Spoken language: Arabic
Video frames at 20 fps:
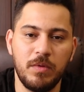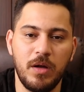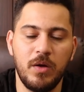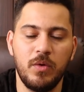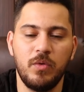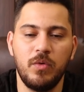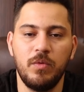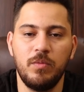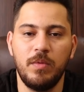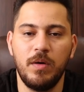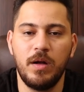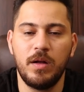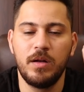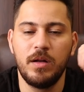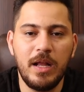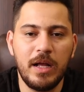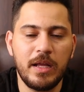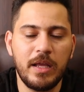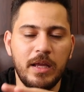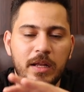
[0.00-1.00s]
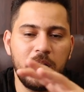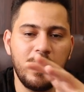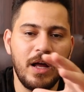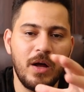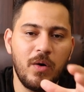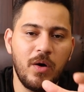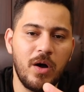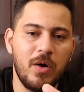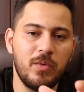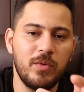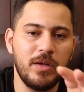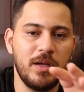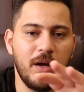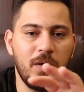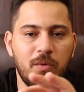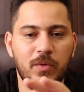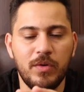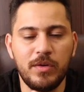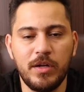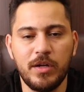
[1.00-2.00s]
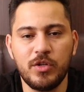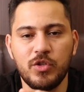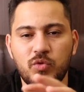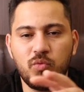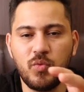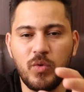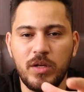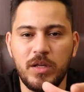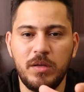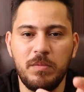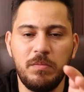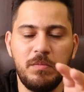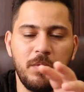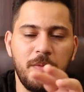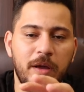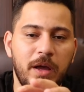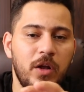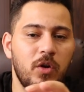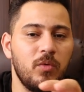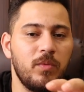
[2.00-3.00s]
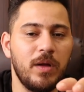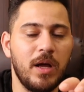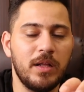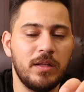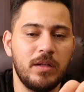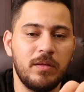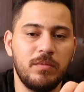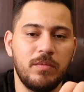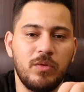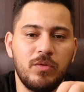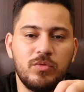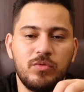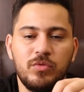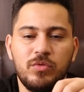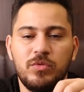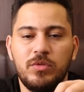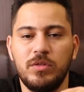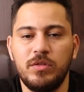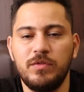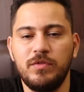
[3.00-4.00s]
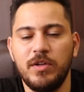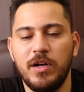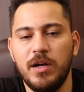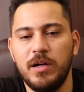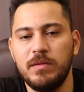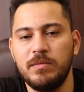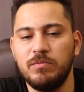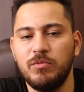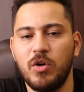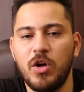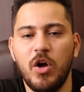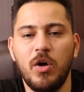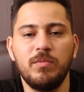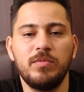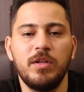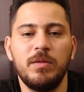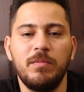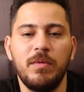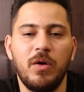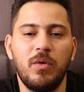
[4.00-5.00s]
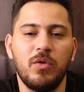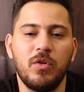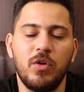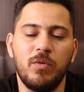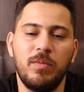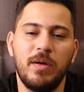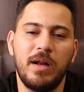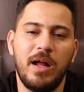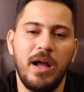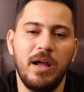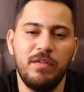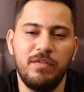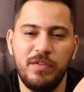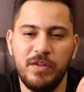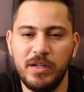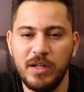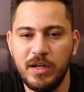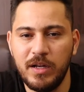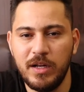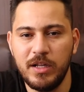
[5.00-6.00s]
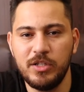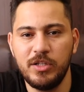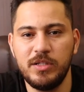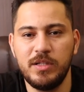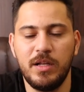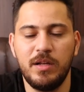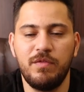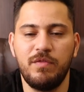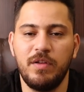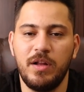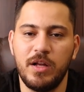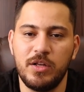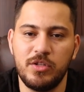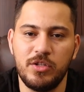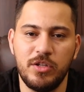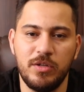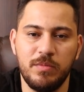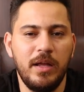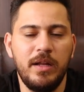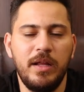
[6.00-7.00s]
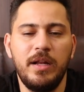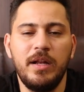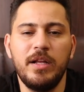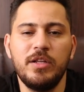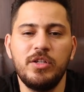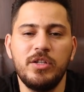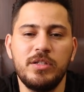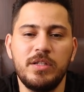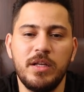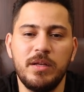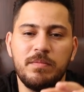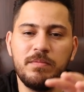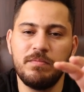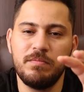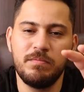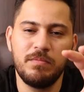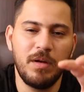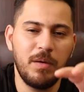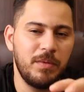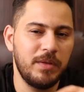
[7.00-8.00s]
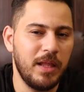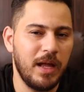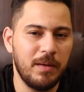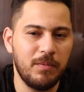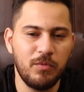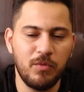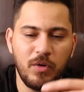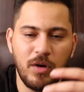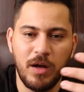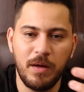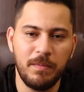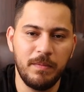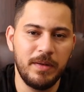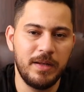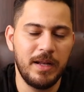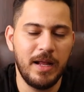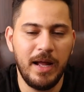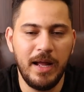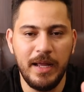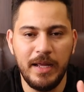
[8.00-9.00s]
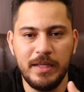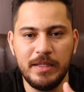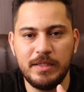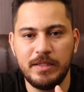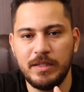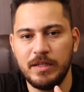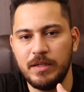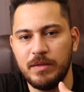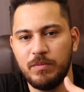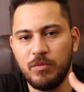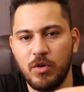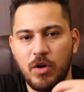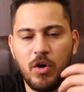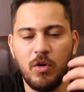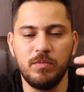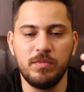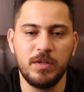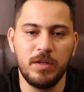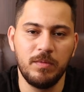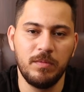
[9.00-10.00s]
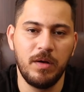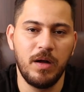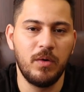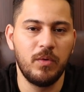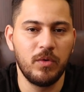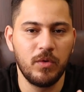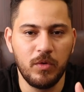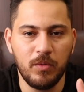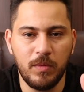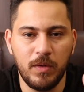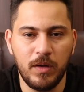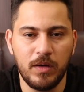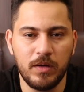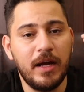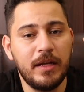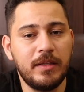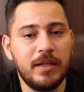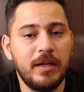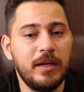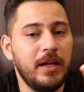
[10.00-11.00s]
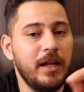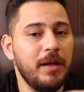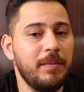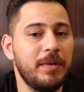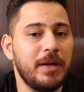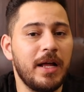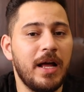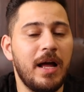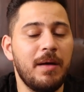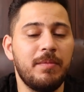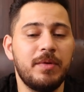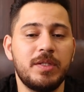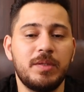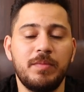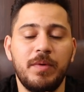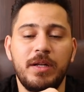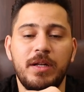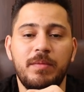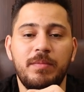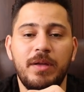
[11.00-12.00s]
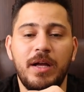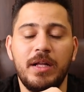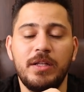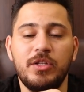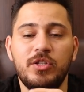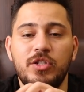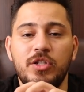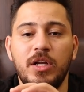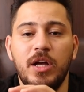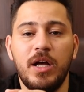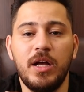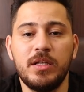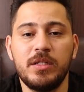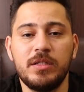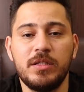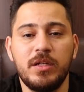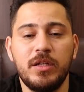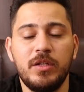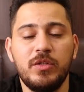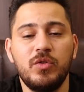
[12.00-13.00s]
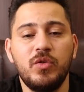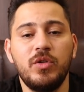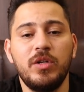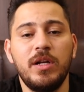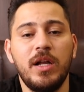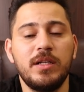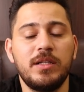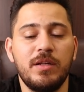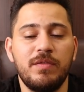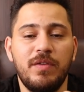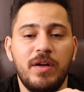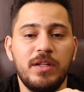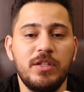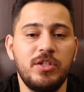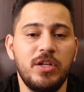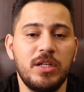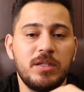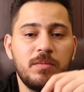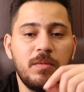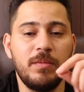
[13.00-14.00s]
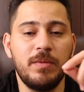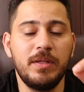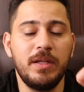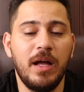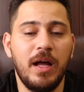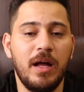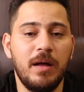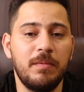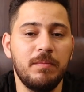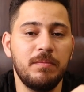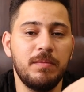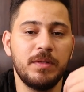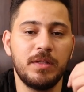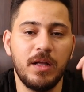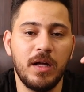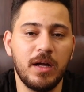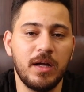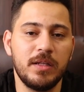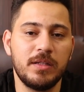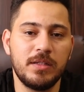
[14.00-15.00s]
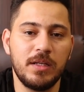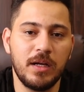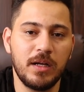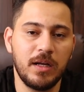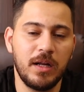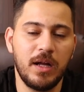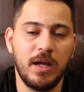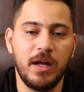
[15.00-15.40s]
ماء وغبار لكن هواوي او اونر شوي بيبخلوا بهذا الموضوع فمقاومه الماء السماء والغبار عايفينها للاجهزه الفلاج شيب يعني هي الاجهزه ما بيدعموها من ناحيه مقاومه الماء والغبار ايضا العيب الخامس معنا بهذا الجهاز انه للاسف هذا الجهاز ما بيدعم بطاقه ذاكره